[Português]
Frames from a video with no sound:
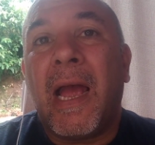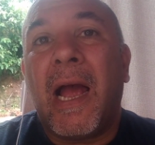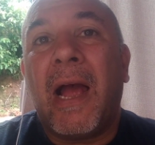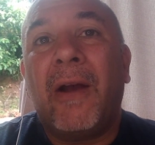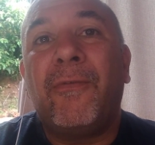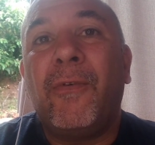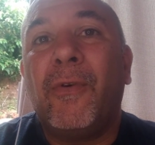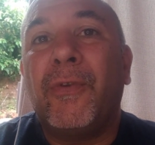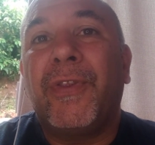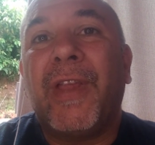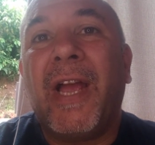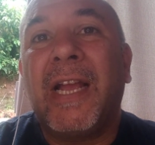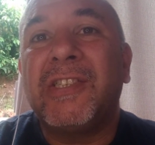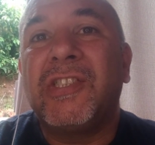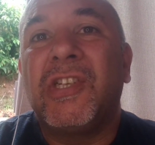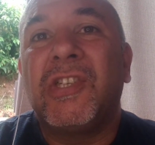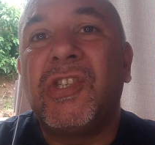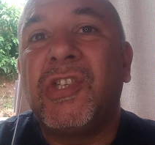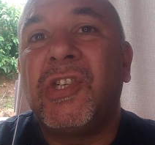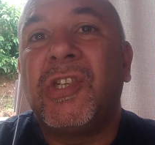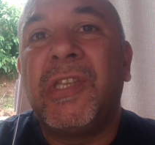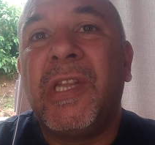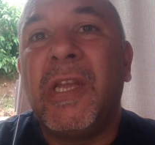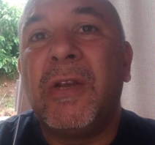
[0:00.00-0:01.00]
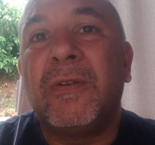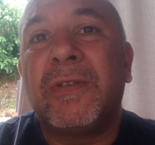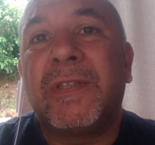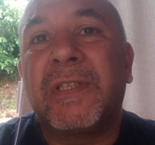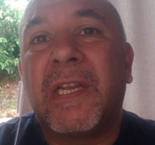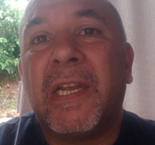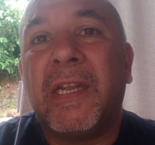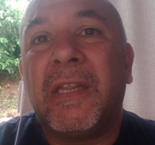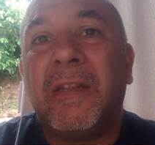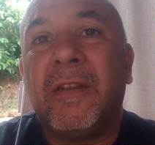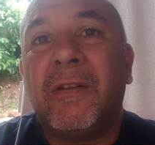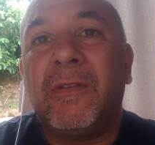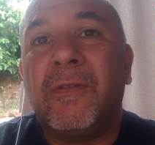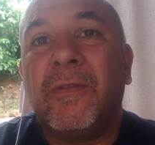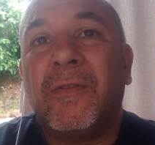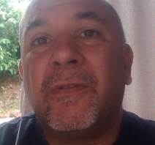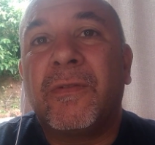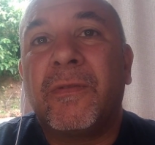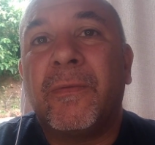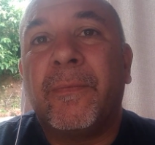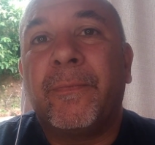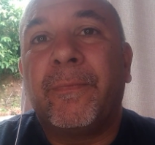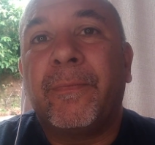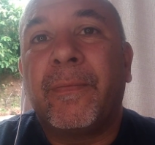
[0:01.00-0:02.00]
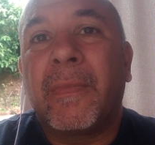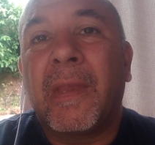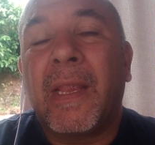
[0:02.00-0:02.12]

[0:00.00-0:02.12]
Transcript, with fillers: A vontade de Deus, queridos,